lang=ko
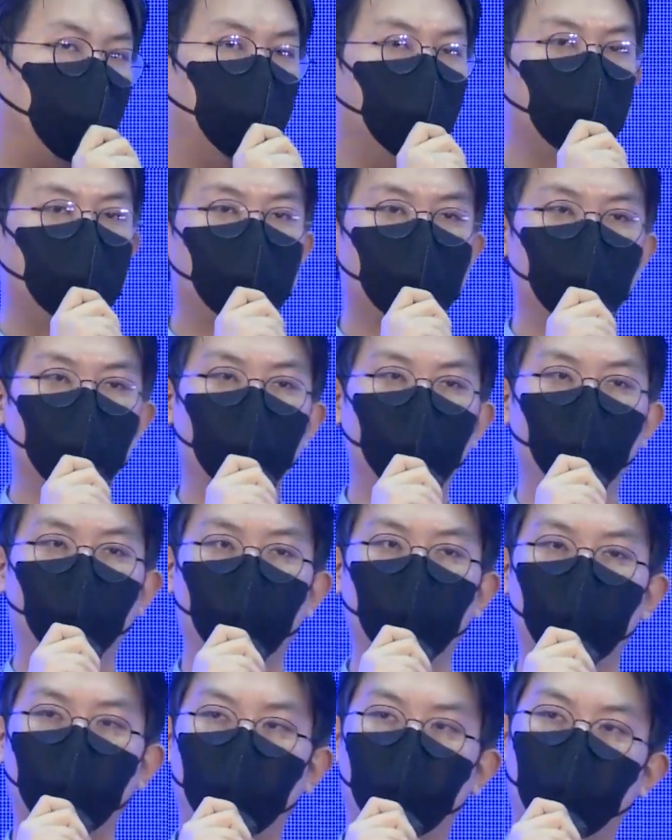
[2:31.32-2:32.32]
베이스는
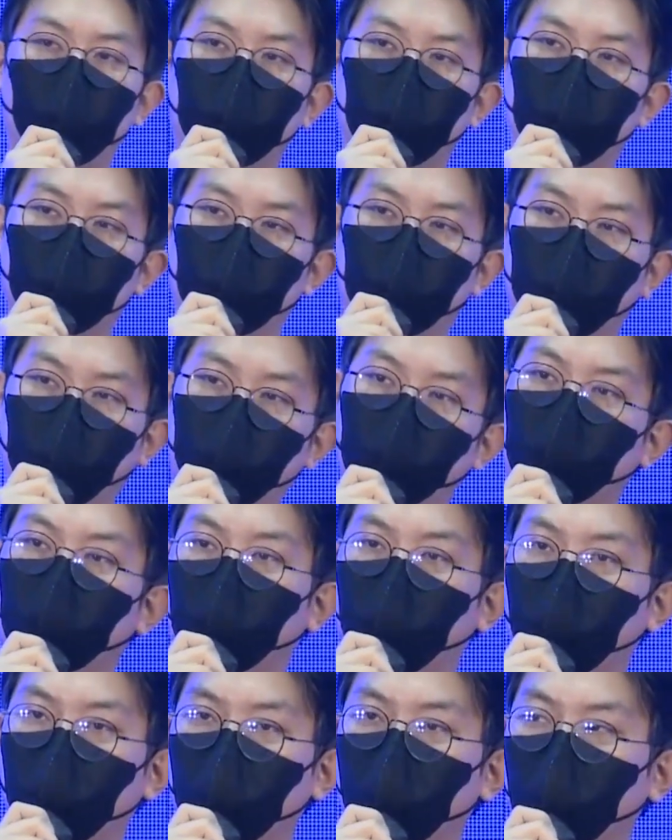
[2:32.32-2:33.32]
모두 다
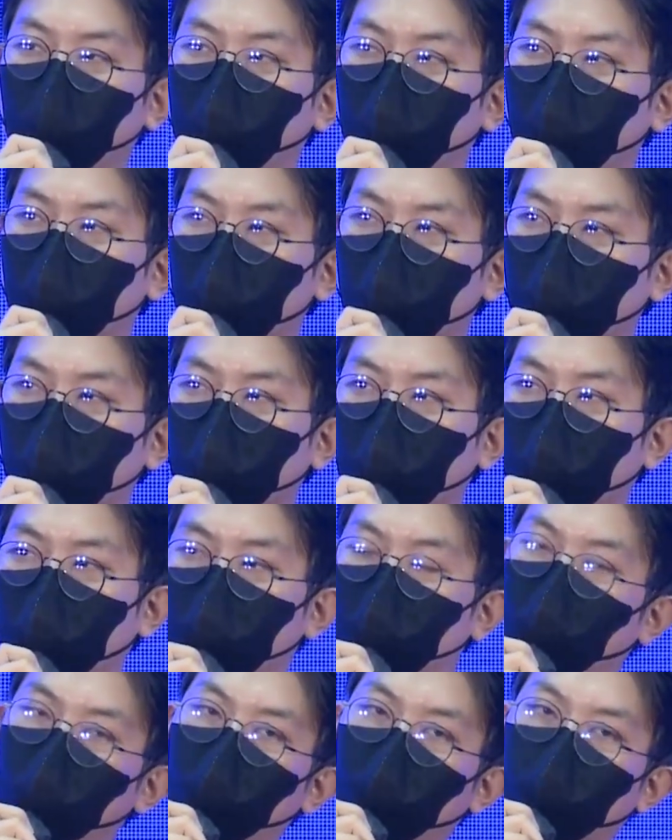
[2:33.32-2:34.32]
데이터로 이루어지고 있습니다.
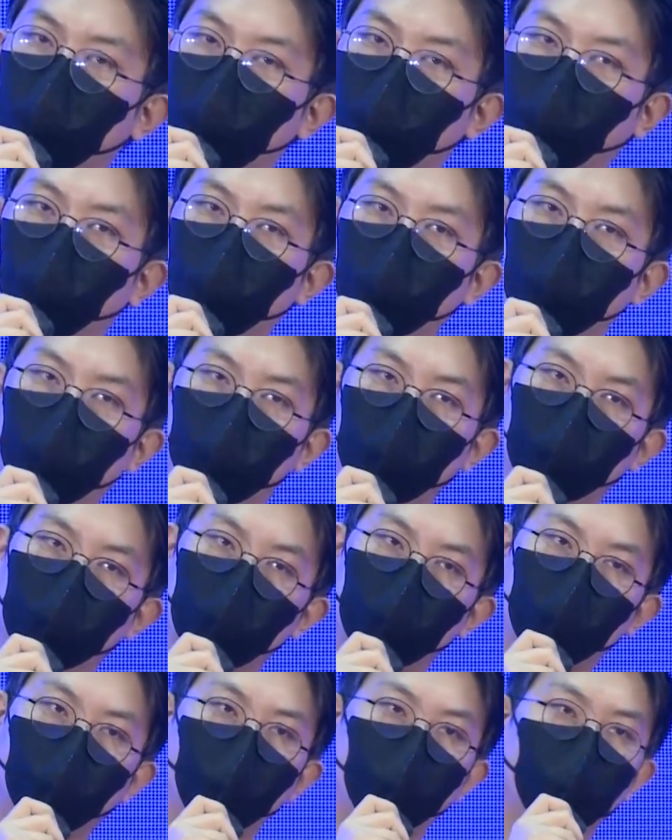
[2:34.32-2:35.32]
그러면 저희가
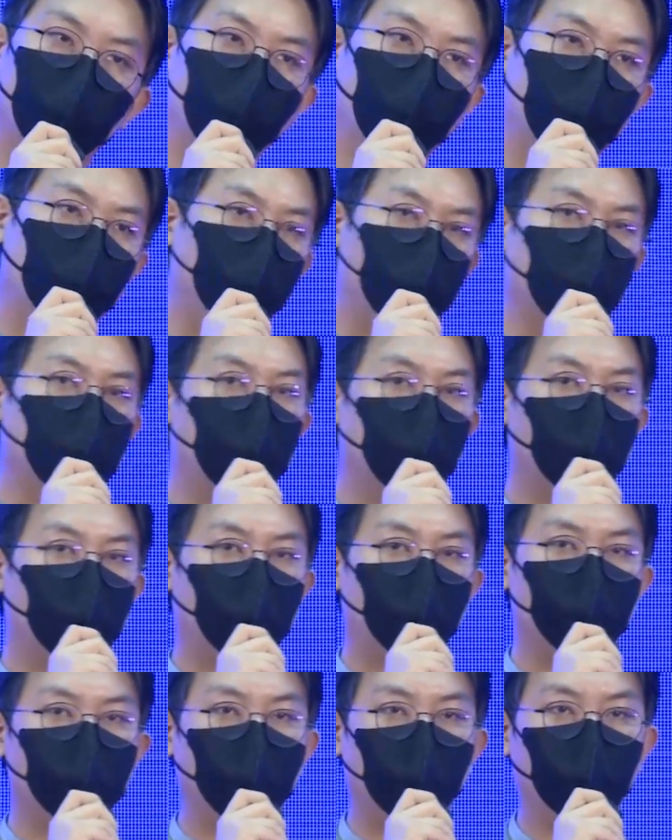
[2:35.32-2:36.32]
이때 저희가 깊이
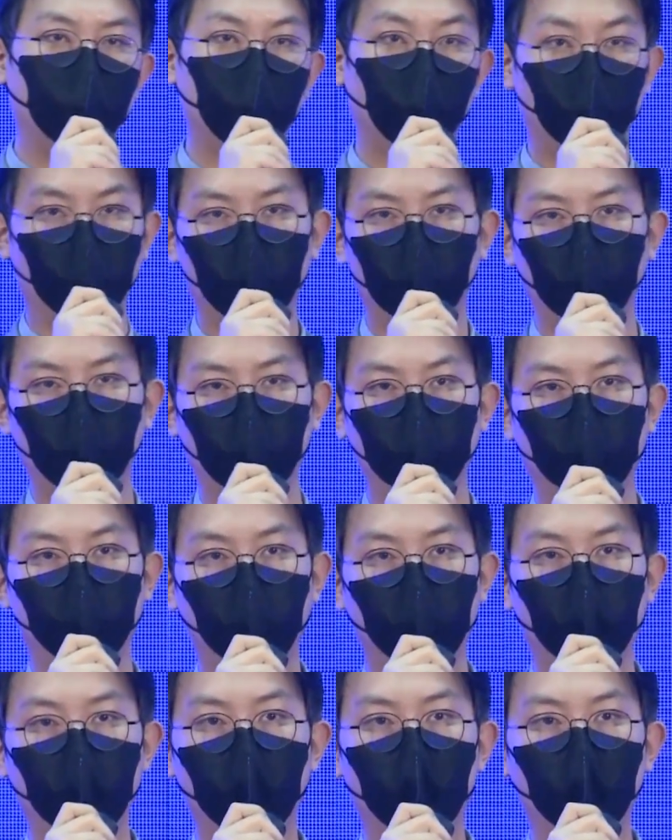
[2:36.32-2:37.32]
생각해 봐야 될 것이
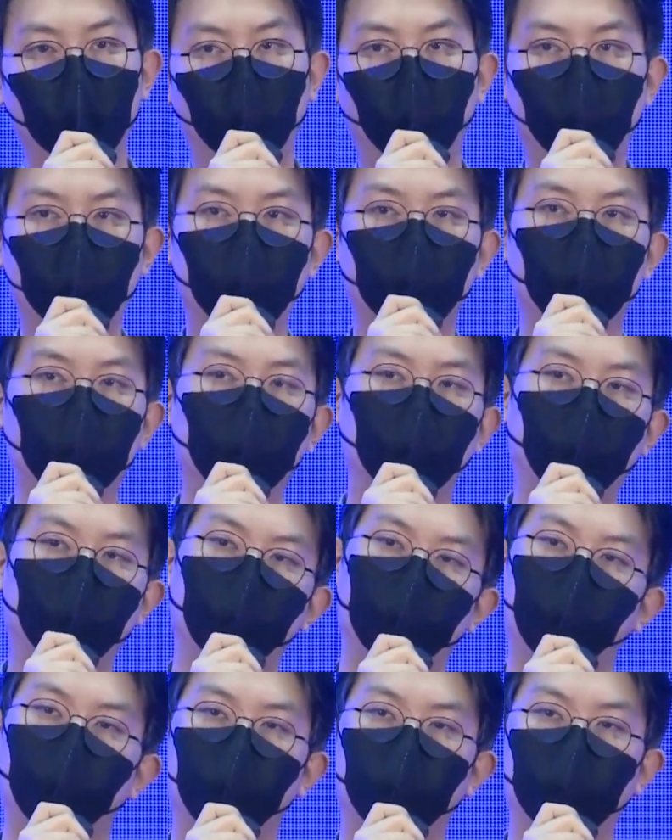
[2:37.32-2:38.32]
과연 그
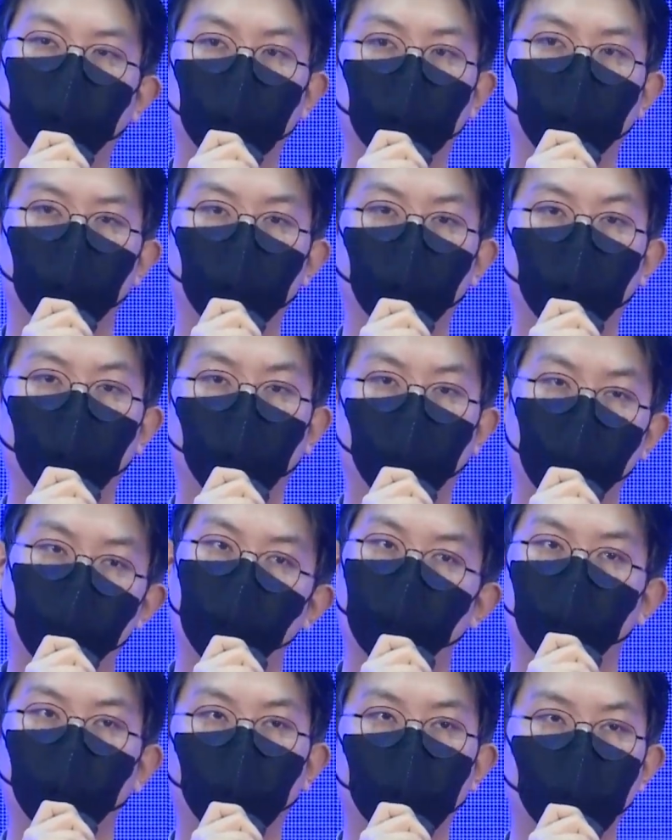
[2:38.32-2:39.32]
데이터를 제대로
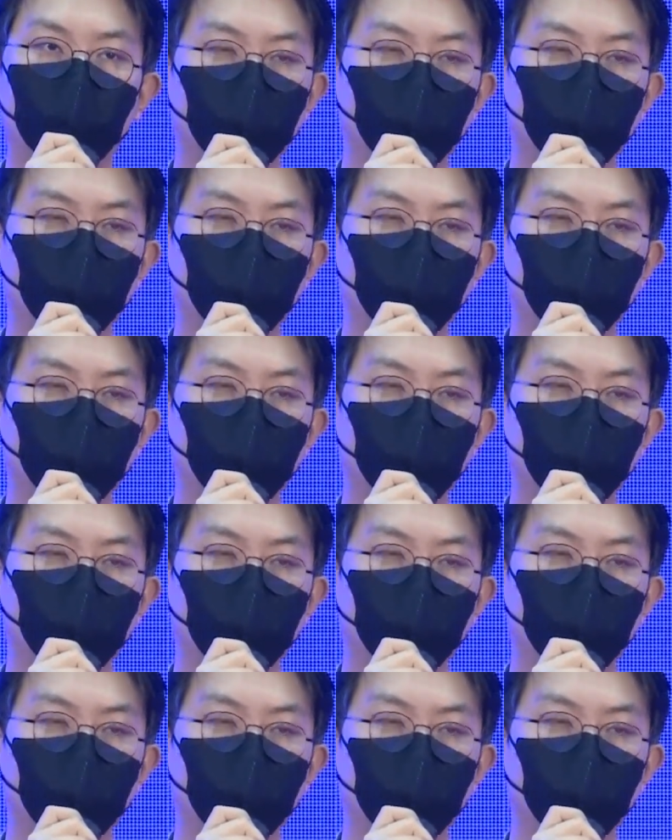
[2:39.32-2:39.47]
관리하고